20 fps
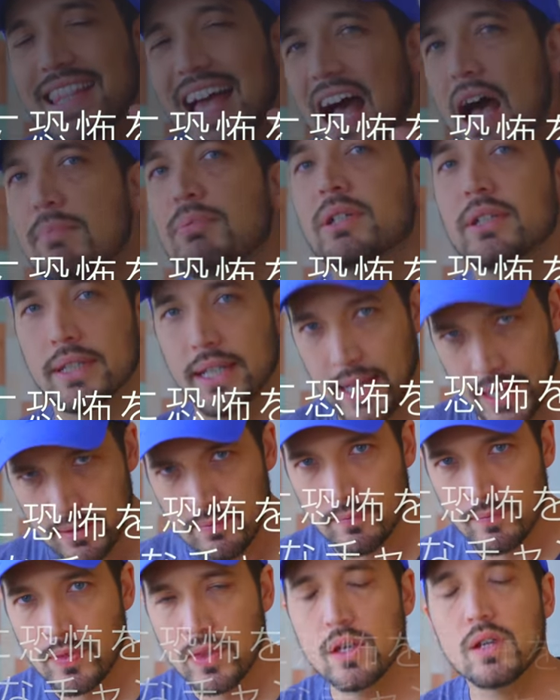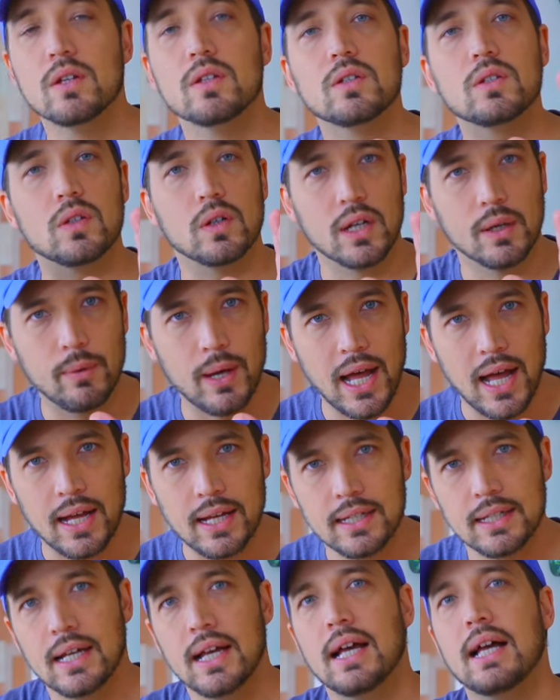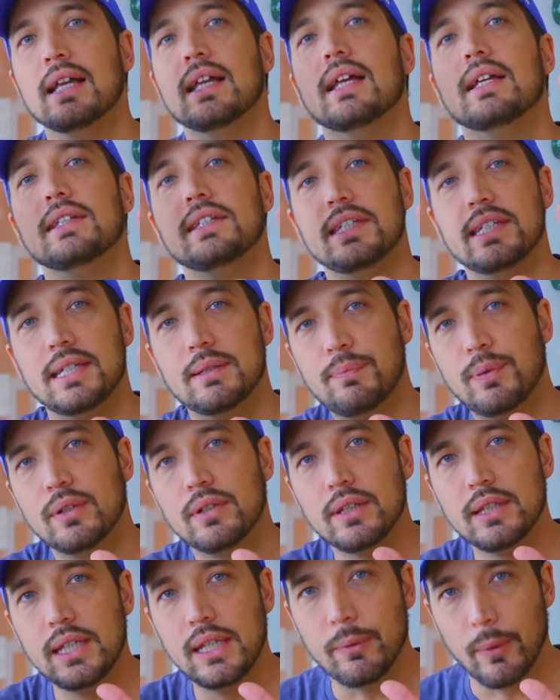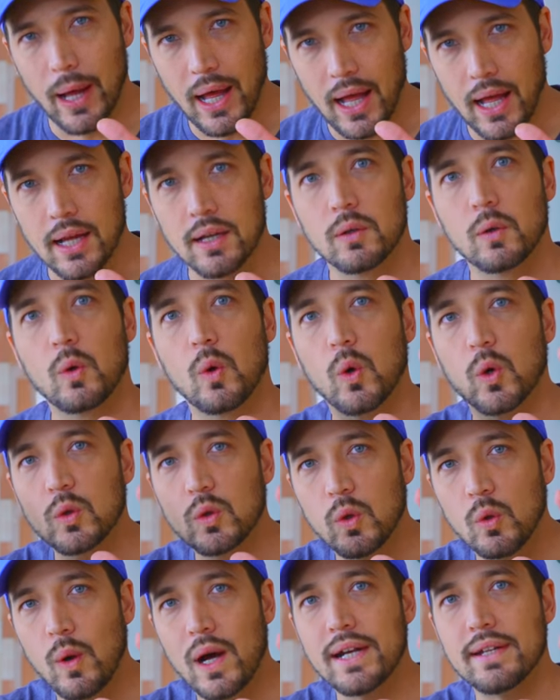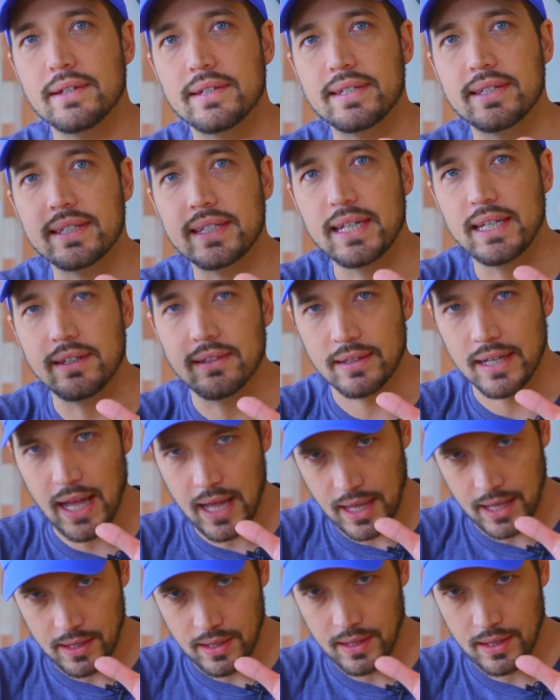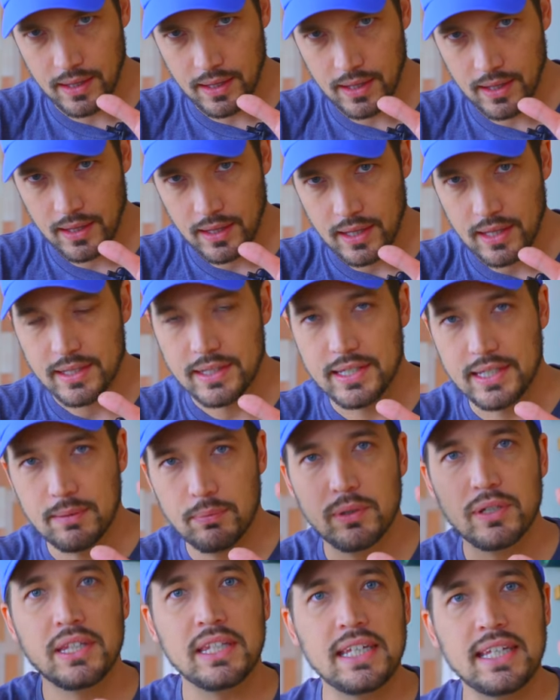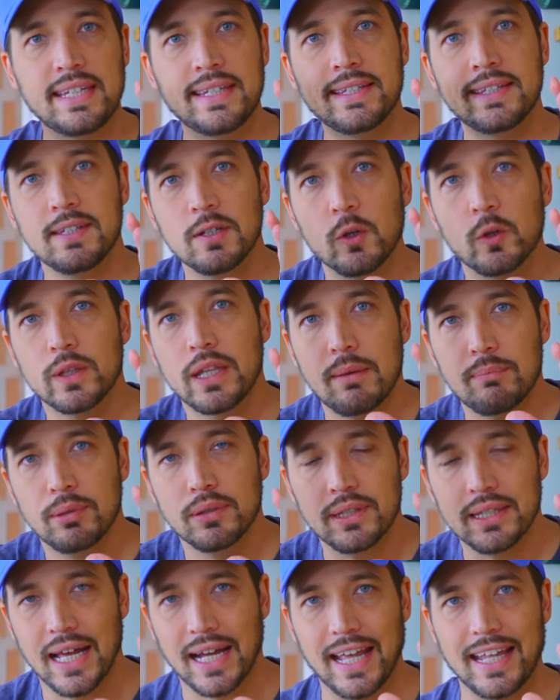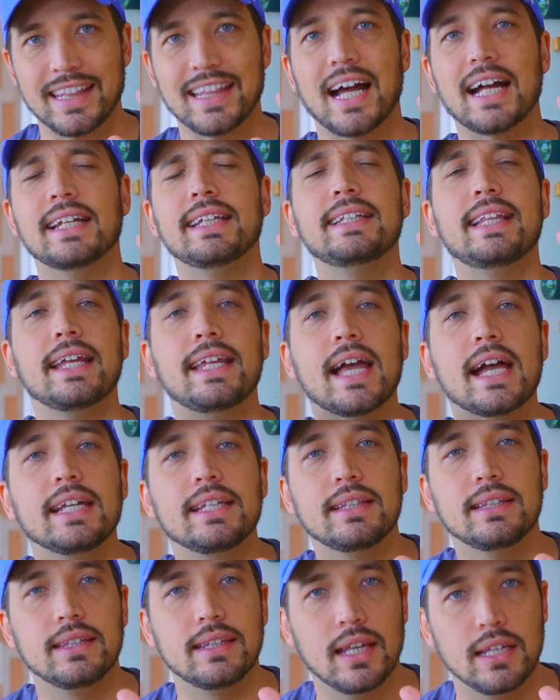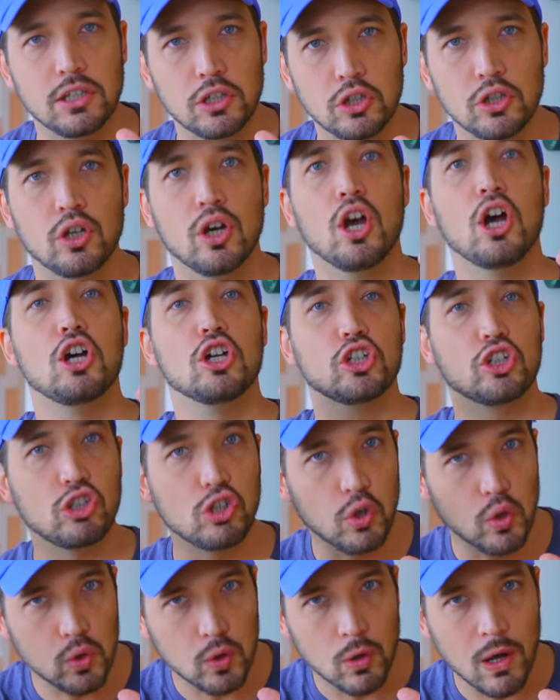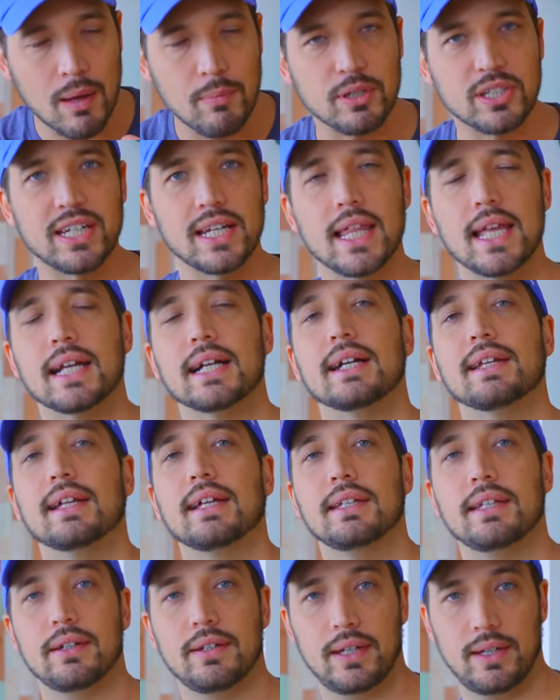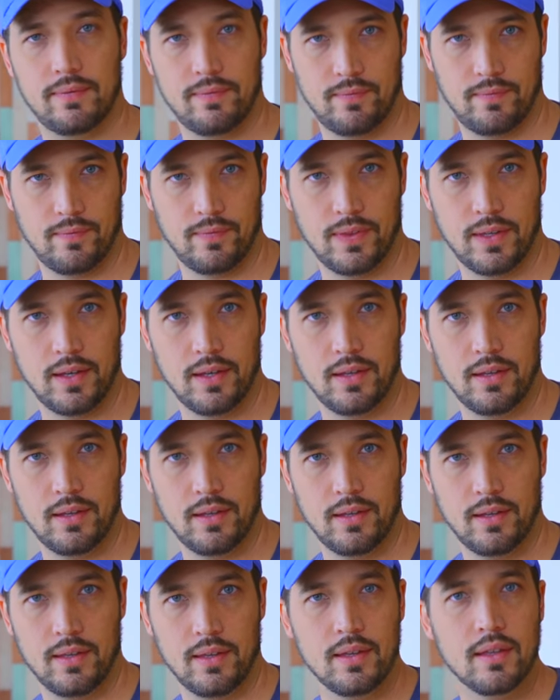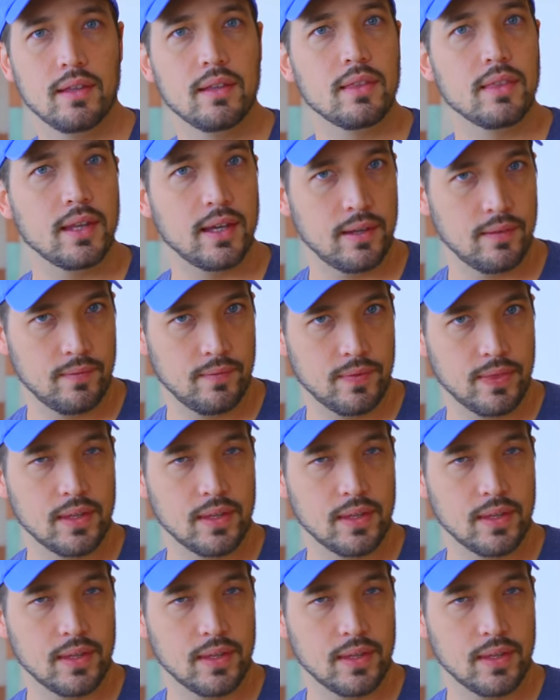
多分ね、それは自分には断るスキルが自分に必要な分だけ足りてないっていう証拠かもしれないからなんだよね。